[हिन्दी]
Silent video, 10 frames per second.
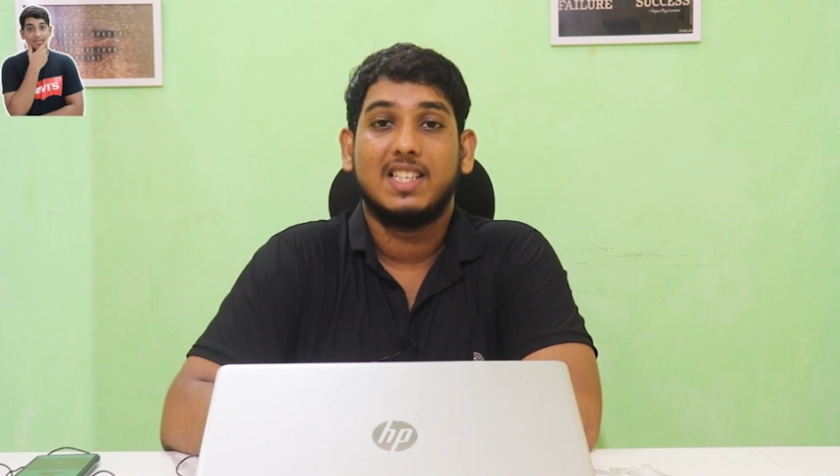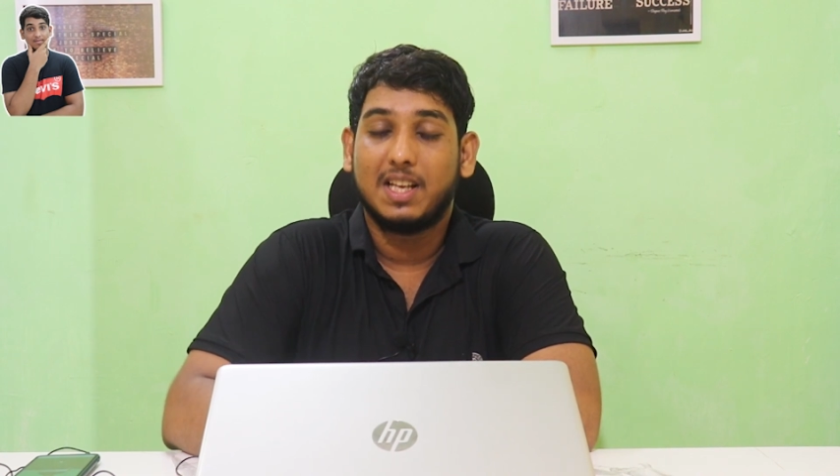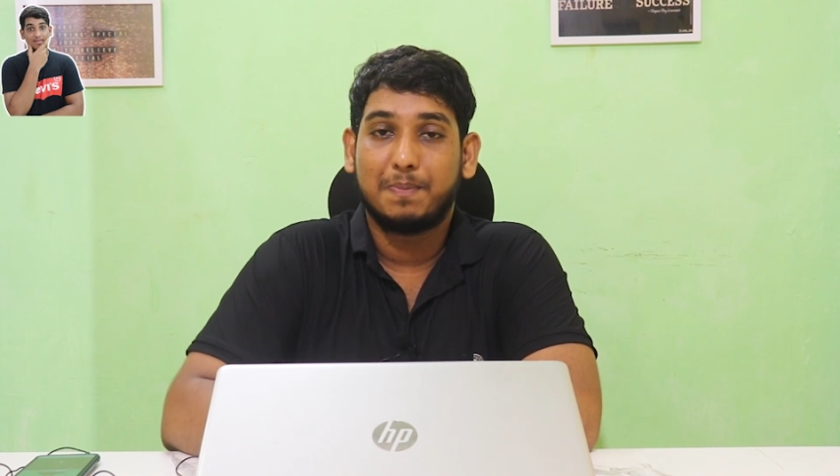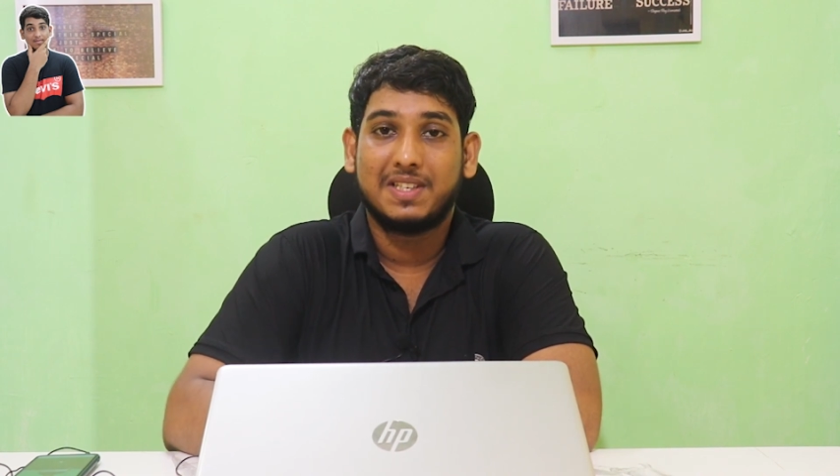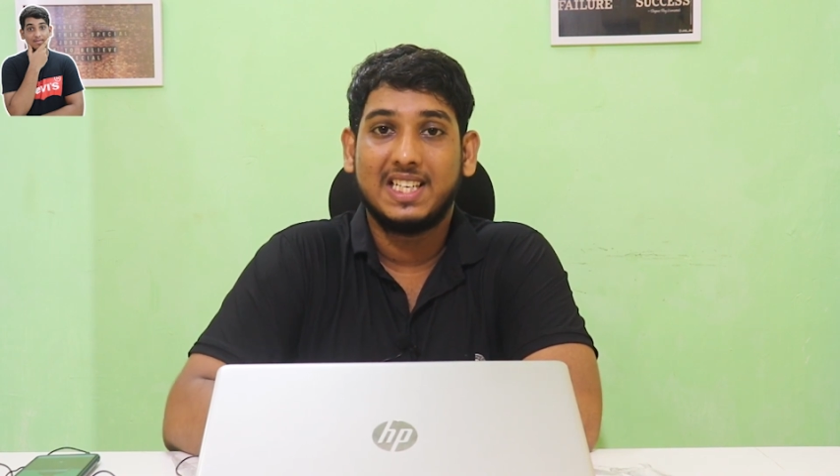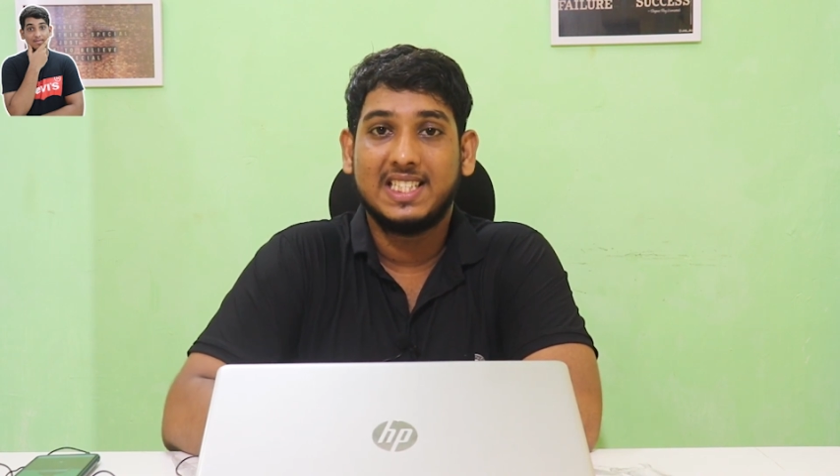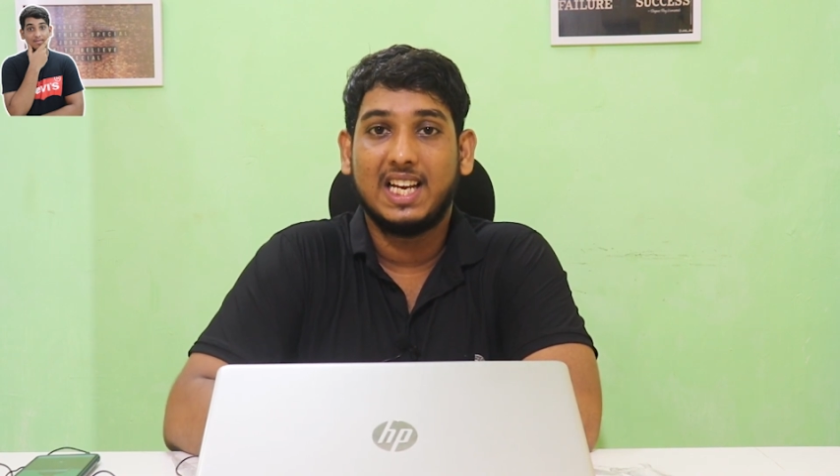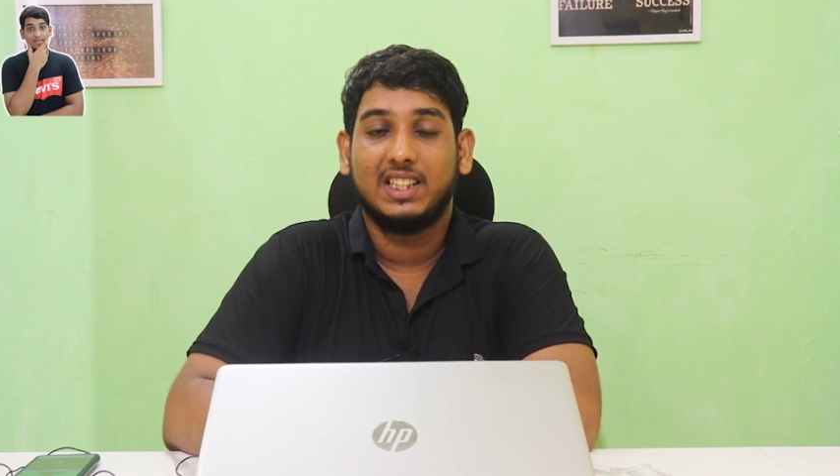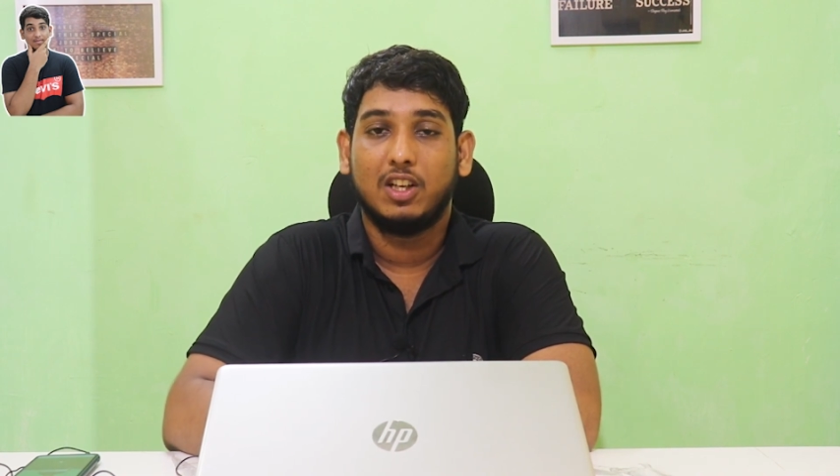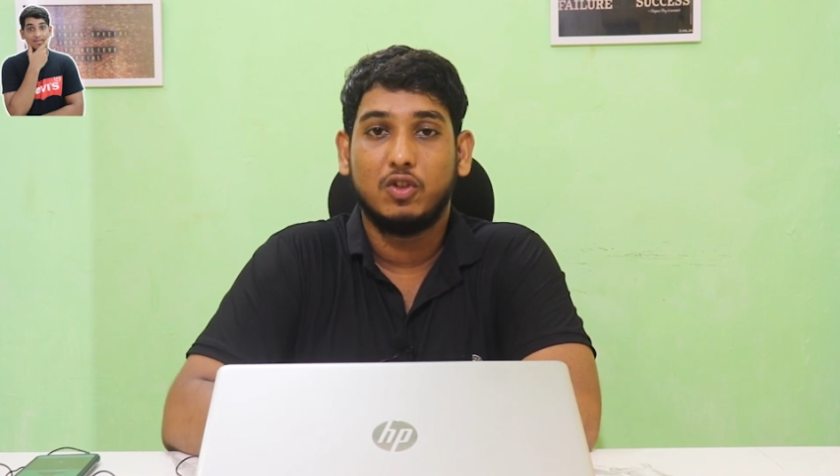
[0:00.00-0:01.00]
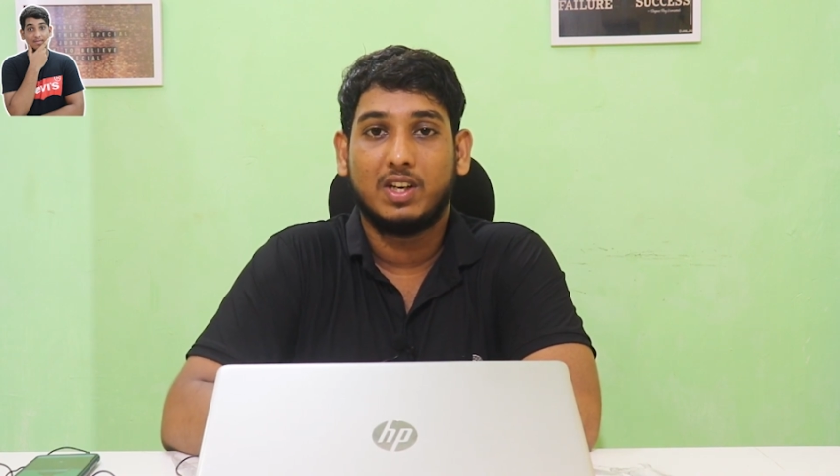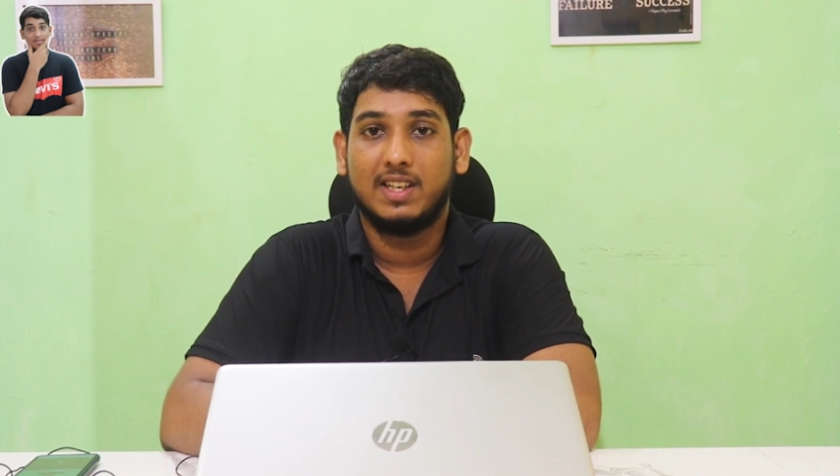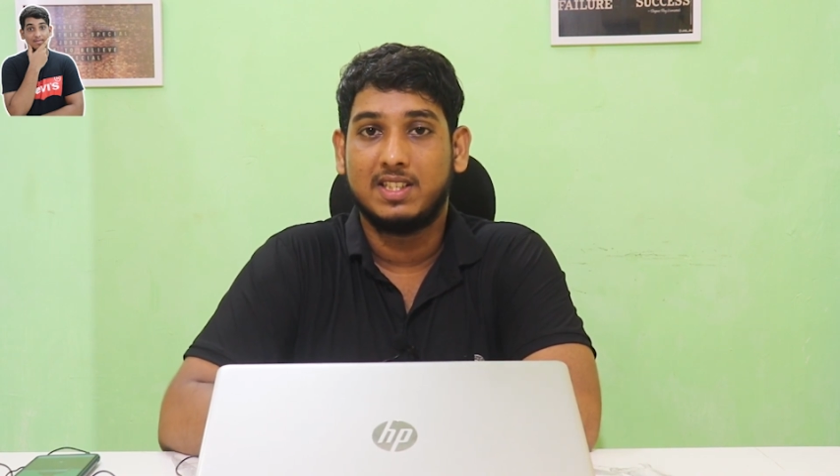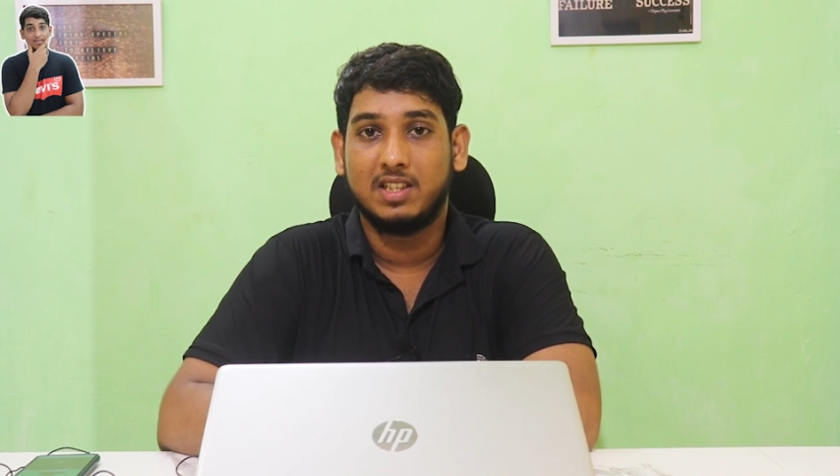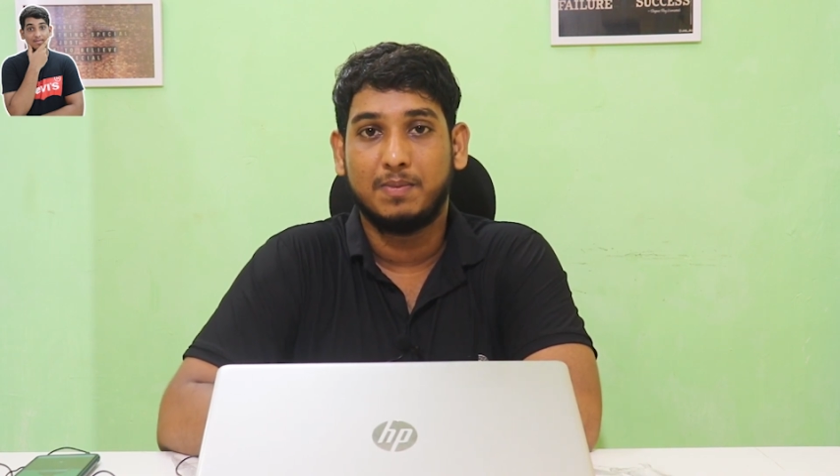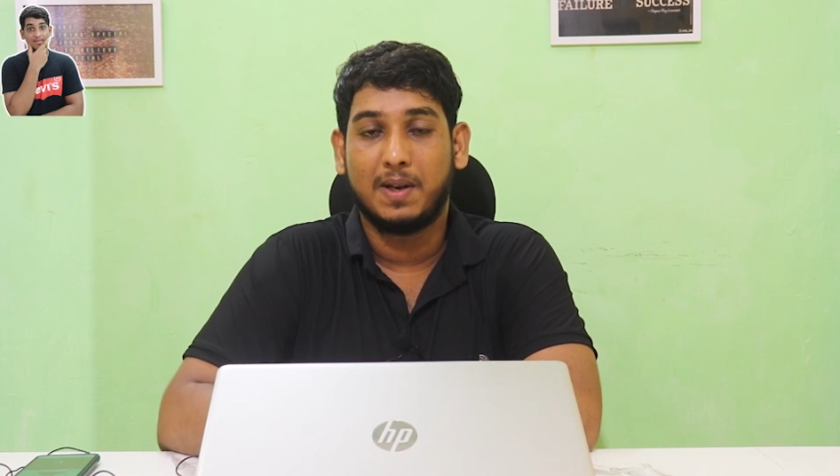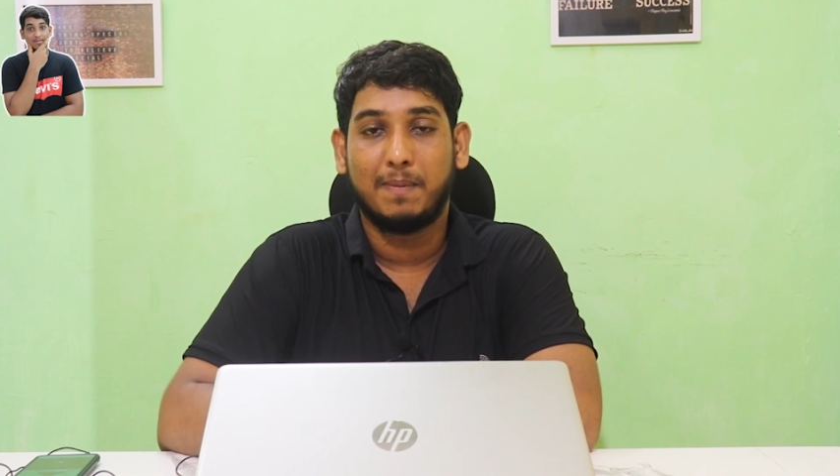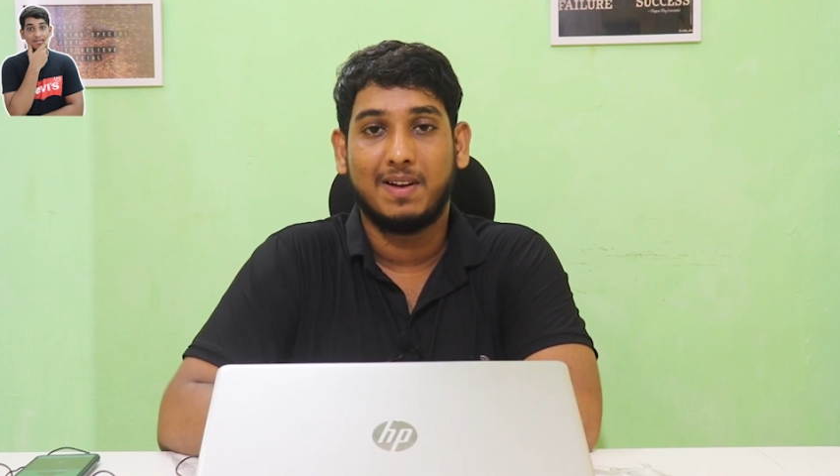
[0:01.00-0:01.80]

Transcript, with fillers: सबसे ज़्यादा जो केसेस मेरे